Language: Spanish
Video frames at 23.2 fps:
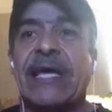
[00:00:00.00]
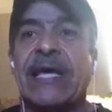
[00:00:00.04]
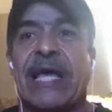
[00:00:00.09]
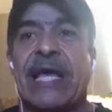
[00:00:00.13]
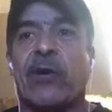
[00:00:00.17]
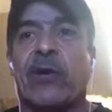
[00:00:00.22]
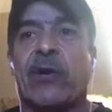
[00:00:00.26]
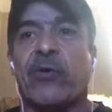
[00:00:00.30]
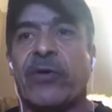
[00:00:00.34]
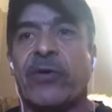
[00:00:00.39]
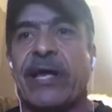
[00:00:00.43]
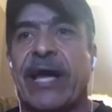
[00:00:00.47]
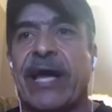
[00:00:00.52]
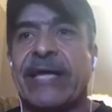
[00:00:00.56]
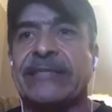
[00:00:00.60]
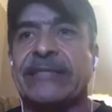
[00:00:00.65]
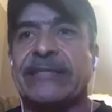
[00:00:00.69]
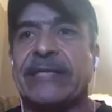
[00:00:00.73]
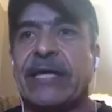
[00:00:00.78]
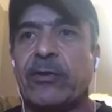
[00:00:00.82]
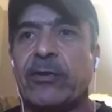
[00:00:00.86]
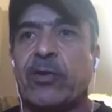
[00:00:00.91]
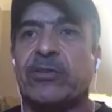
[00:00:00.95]
que lo de
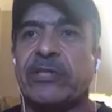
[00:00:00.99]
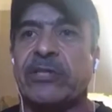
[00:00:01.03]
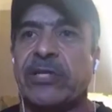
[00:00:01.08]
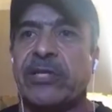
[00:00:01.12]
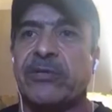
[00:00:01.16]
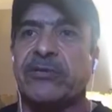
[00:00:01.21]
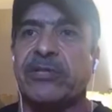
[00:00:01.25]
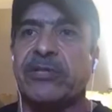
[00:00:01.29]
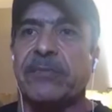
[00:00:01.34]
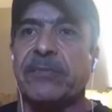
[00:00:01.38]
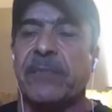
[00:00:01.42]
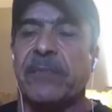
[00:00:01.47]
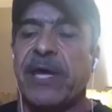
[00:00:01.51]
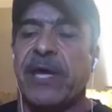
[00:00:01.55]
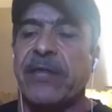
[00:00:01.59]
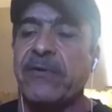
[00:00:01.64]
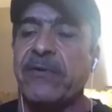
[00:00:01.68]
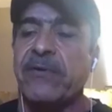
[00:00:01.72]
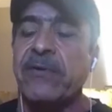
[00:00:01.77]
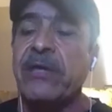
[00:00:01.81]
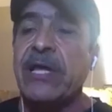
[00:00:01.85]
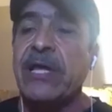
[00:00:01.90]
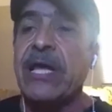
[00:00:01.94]
hace dos años y
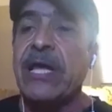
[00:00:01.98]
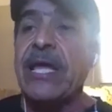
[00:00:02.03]
medio.